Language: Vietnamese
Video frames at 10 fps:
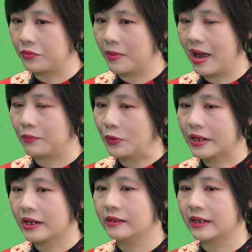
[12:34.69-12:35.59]
cũng làm nguy
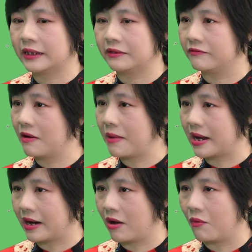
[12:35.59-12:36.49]
cơ gây tử vong
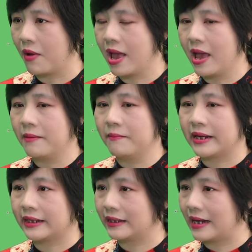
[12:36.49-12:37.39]
hàng đầu, ừ.
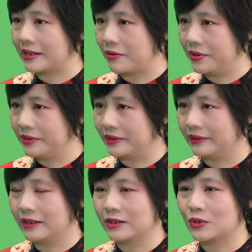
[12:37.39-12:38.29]
bệnh đái tháo đường,
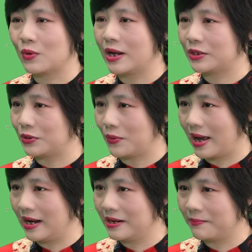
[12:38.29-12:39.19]
rối loạn chuyển
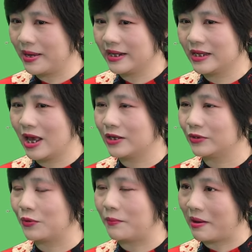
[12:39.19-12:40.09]
hóa lipid, ừ.
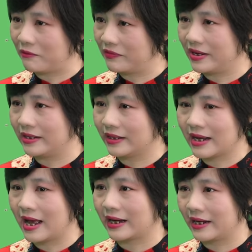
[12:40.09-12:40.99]
rồi béo phì, tất
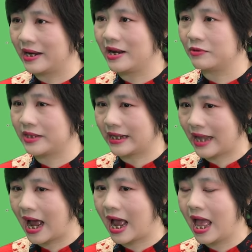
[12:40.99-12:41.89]
cả ừ. cái đấy đều gia
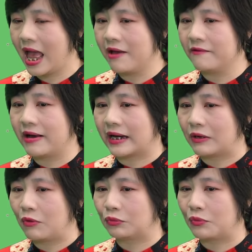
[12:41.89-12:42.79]
tăng và
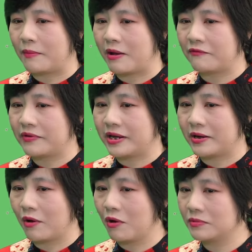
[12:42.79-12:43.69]
cái độ tuổi béo phì
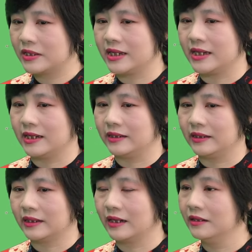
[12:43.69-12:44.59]
nó không chỉ ở
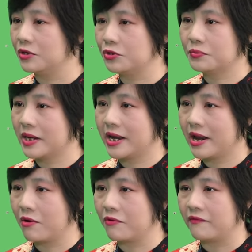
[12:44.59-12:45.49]
những cái người trung niên
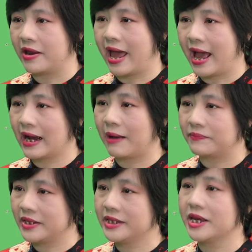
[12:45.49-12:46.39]
đâu và đã gặp
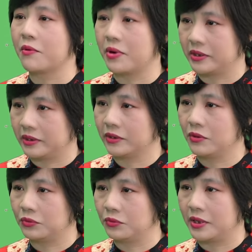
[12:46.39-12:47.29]
rất nhiều ở những
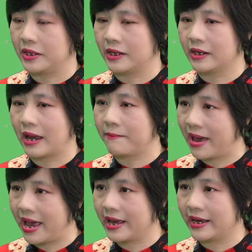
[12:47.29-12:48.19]
độ tuổi những em
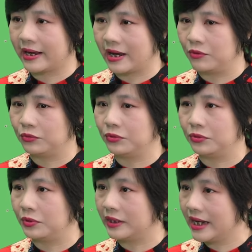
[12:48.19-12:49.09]
bé kể cả độ tuổi
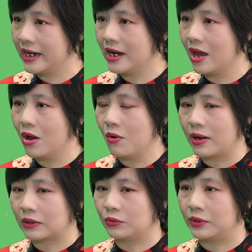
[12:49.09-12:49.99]
tuổi tin
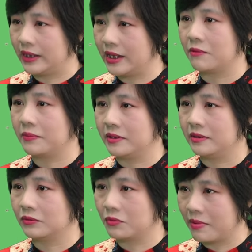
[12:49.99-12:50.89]
hoặc tuổi tiền học
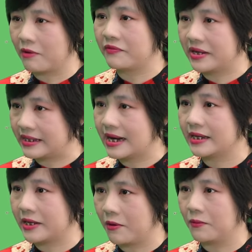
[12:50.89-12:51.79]
đường cũng béo phì rất là
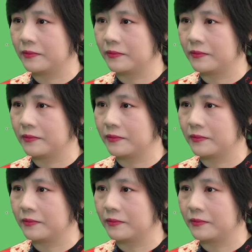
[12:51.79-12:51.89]
nhiều.